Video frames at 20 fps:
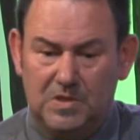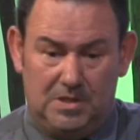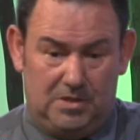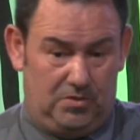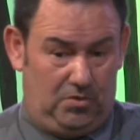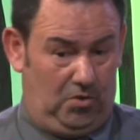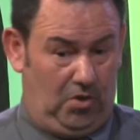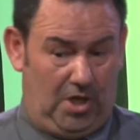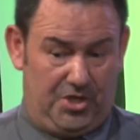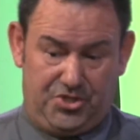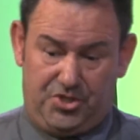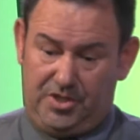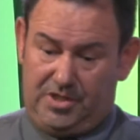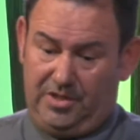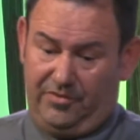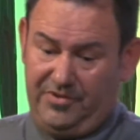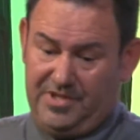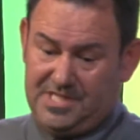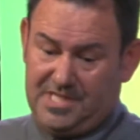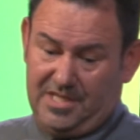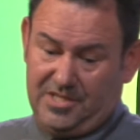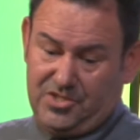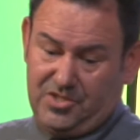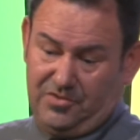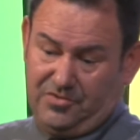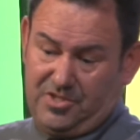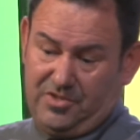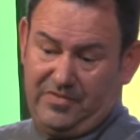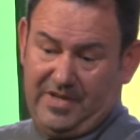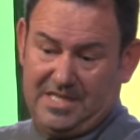Lógico que talvez eles
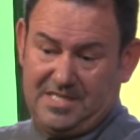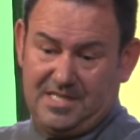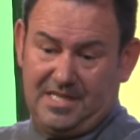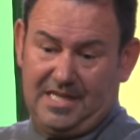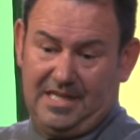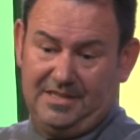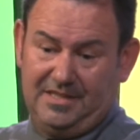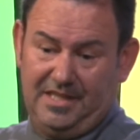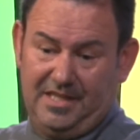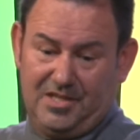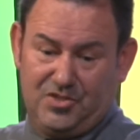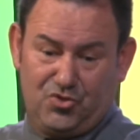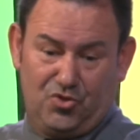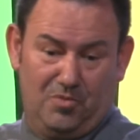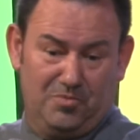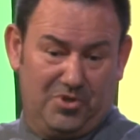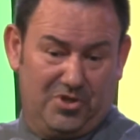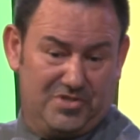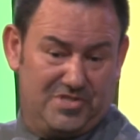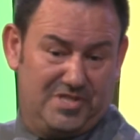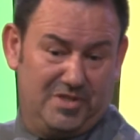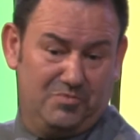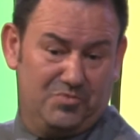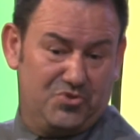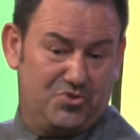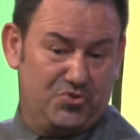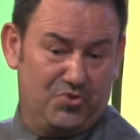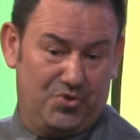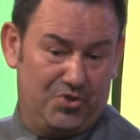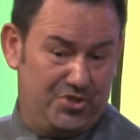não tivessem cadeiras como nós
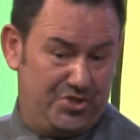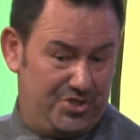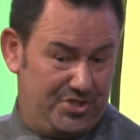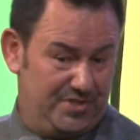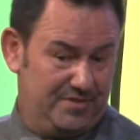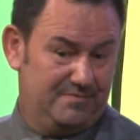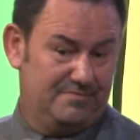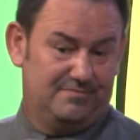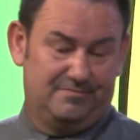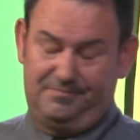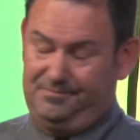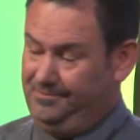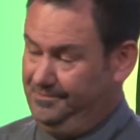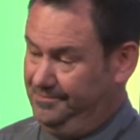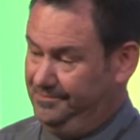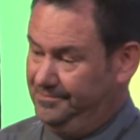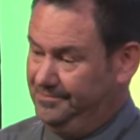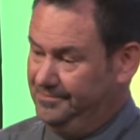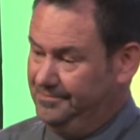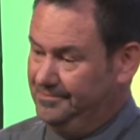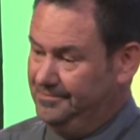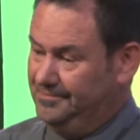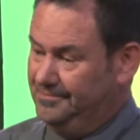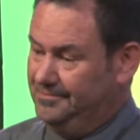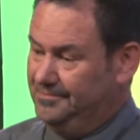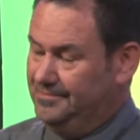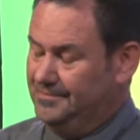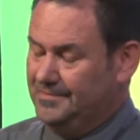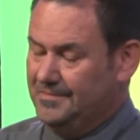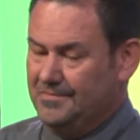temos hoje,
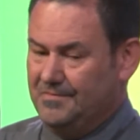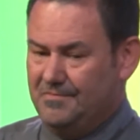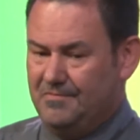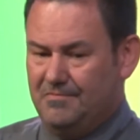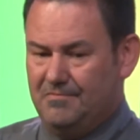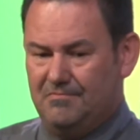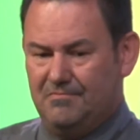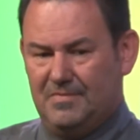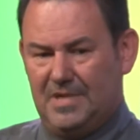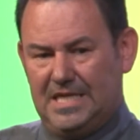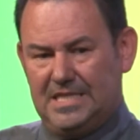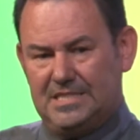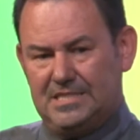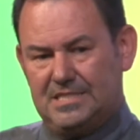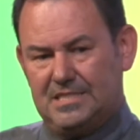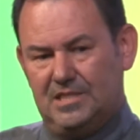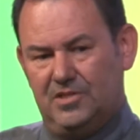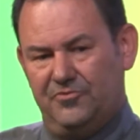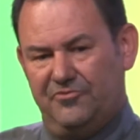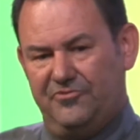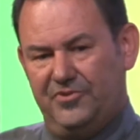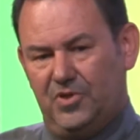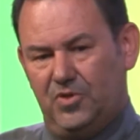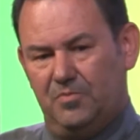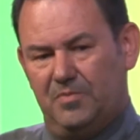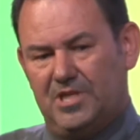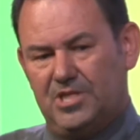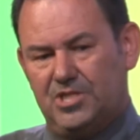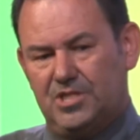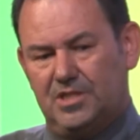mas eu fico
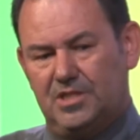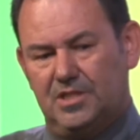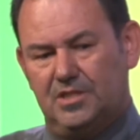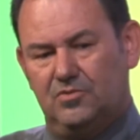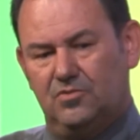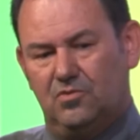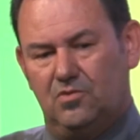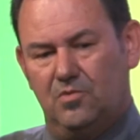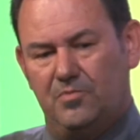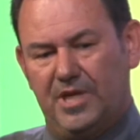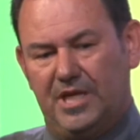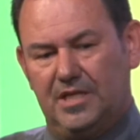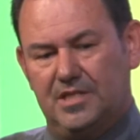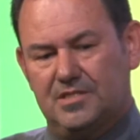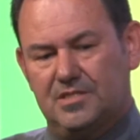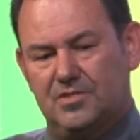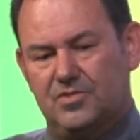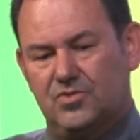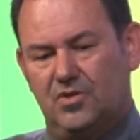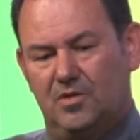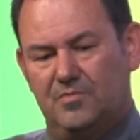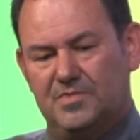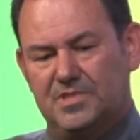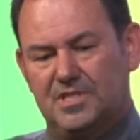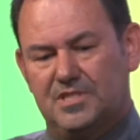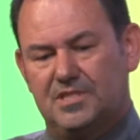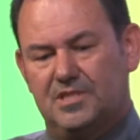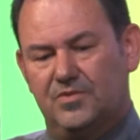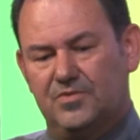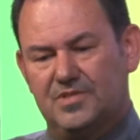imaginando como é que esses homens
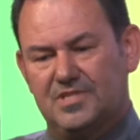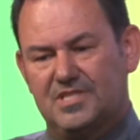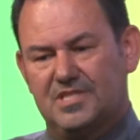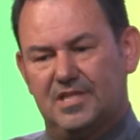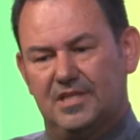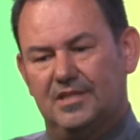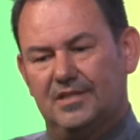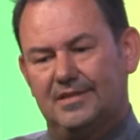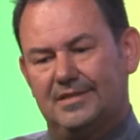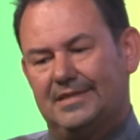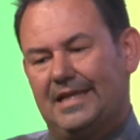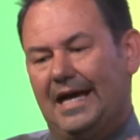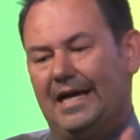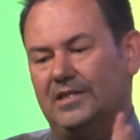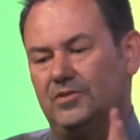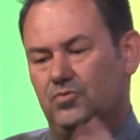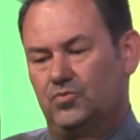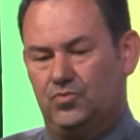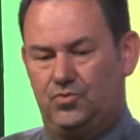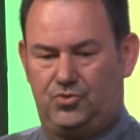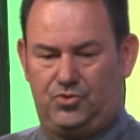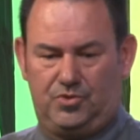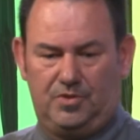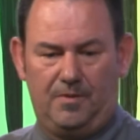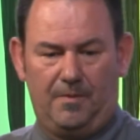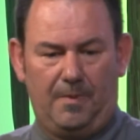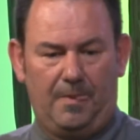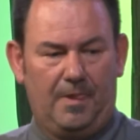estão sentados.